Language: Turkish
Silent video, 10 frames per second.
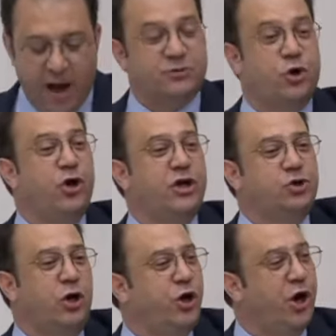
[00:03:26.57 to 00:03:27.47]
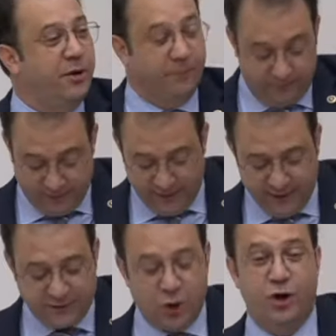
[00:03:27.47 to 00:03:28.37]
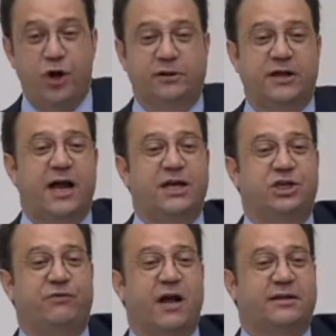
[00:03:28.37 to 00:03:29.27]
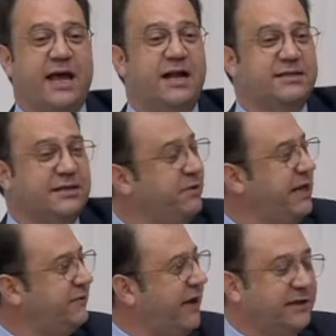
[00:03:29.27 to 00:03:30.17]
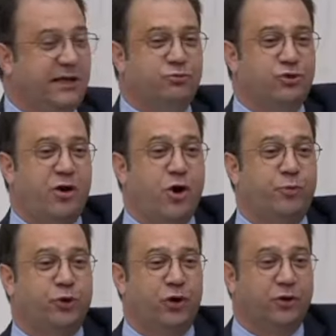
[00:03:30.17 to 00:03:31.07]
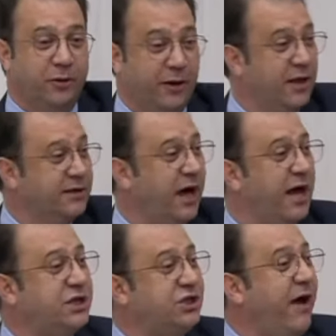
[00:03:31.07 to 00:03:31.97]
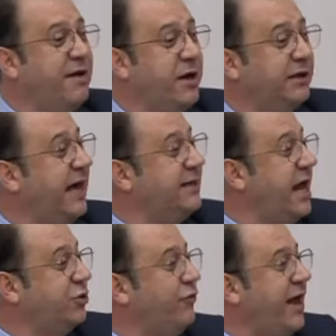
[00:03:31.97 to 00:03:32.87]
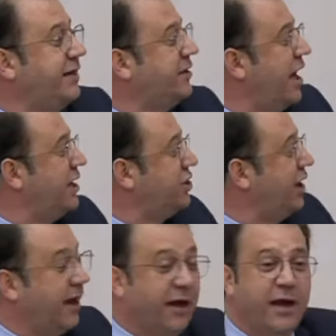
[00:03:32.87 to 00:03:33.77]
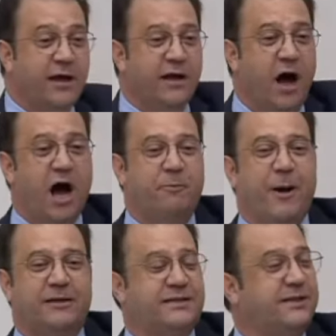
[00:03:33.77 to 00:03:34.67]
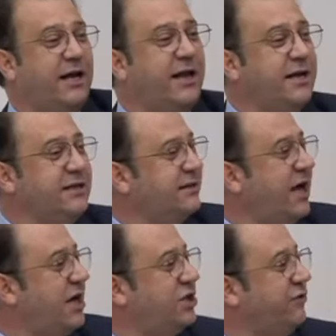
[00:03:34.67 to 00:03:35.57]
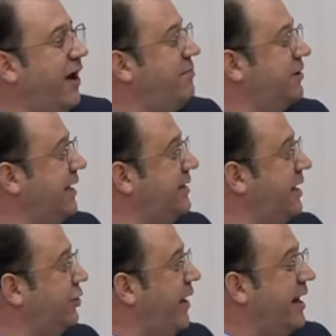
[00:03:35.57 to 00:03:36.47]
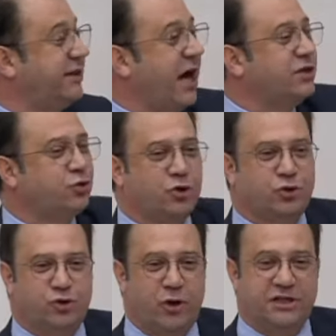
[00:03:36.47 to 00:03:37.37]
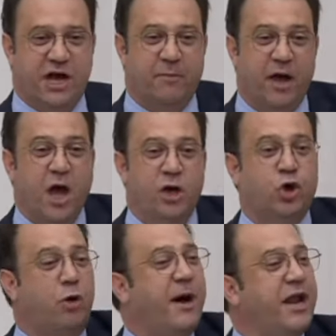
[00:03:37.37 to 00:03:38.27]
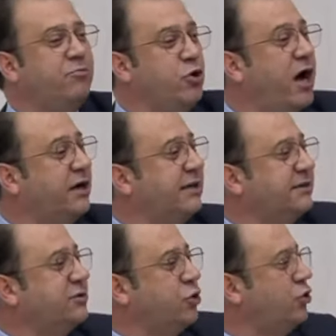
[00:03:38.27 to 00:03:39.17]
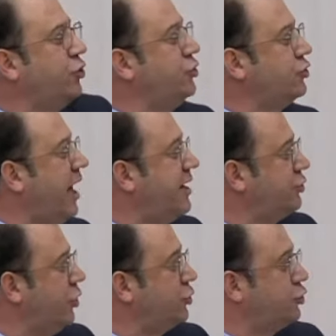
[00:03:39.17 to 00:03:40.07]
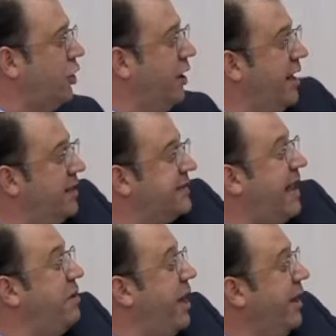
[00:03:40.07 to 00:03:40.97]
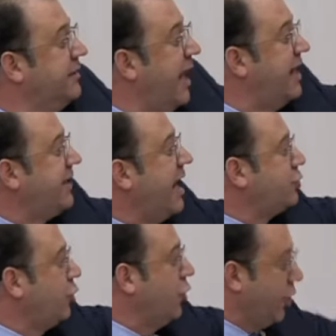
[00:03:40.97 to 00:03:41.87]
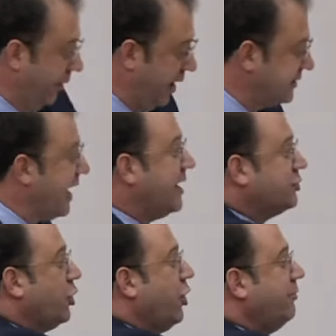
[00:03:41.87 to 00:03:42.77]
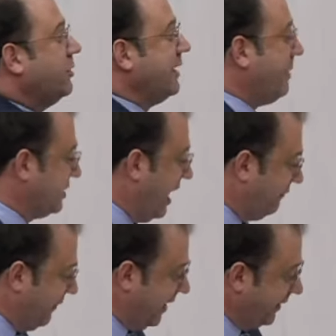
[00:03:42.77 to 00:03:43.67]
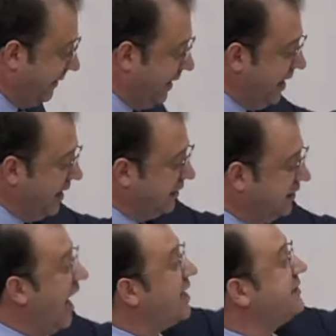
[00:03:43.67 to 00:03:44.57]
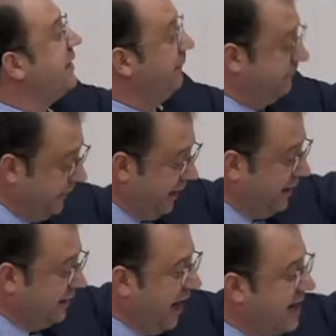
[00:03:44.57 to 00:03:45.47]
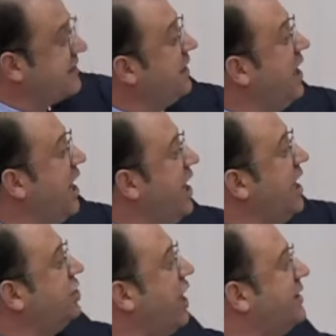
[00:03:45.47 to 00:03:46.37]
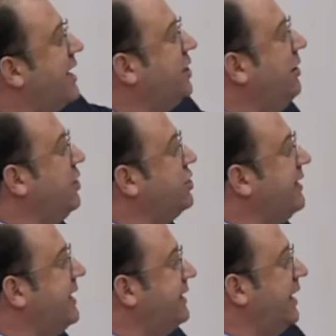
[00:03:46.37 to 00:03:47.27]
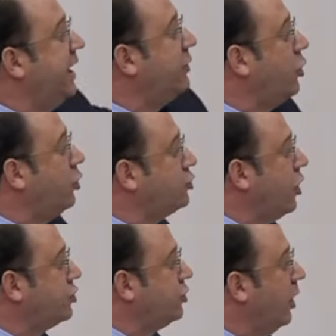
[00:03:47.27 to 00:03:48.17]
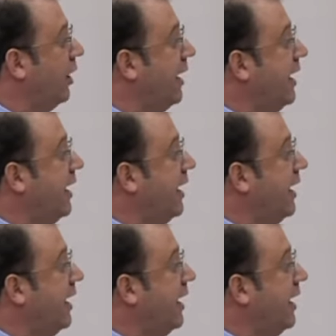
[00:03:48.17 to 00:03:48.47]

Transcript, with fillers: Bak soruyu soruyorum soruyu. Tarihçi vardı Elazığ milletvekili burada yok bugün. Tarihçi var mı? Kendine güvenen tarihçi. AK Parti sıralarında tarihçi var mı kendine güvenen? Tarih sorusu soracağım. Çobana mülakatta sorduğunuz tarih sorusu. Sen mi? Sana, sana soruyorum. Sana soruyorum o zaman cevap ver. Yazdı. Yazıyı ilk çağda kim icat etti? İlkokul sorusu.